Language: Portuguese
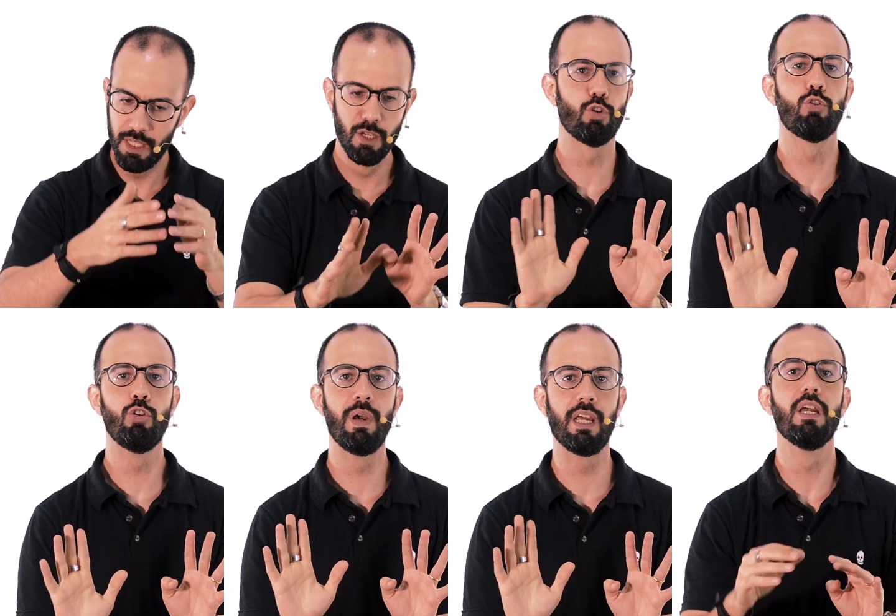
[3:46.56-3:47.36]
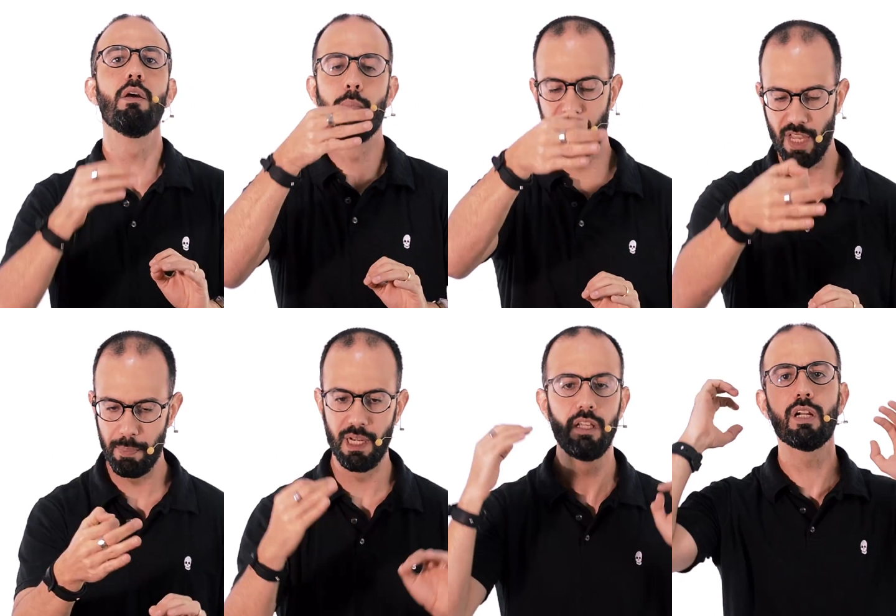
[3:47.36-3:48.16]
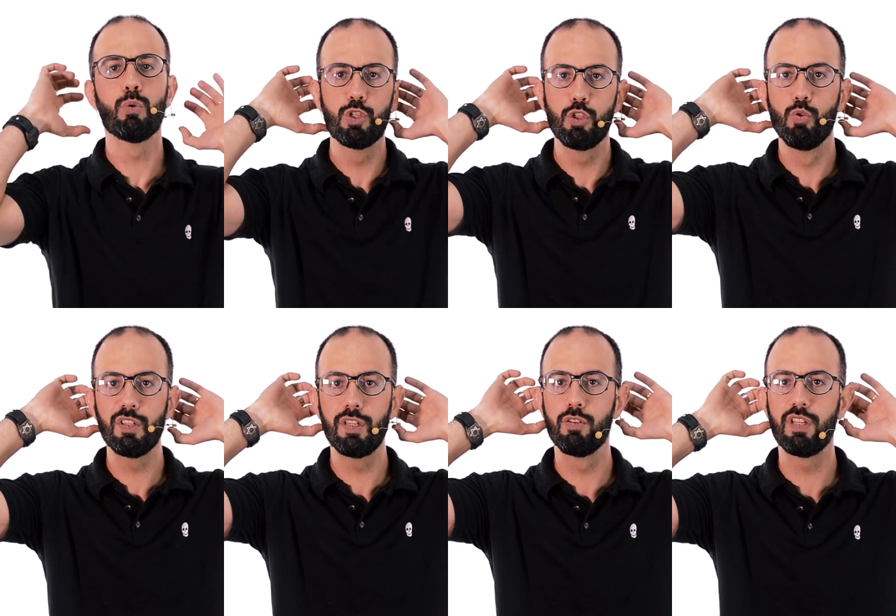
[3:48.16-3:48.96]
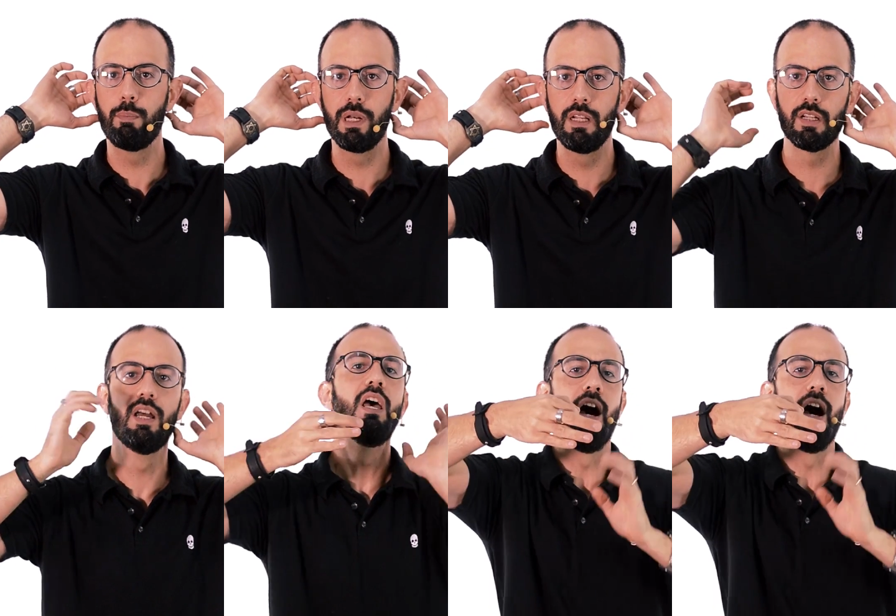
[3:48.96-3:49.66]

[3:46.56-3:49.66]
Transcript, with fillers: E isso tudo bem, mas Zé Pilintra continua sendo Zé Pilintra,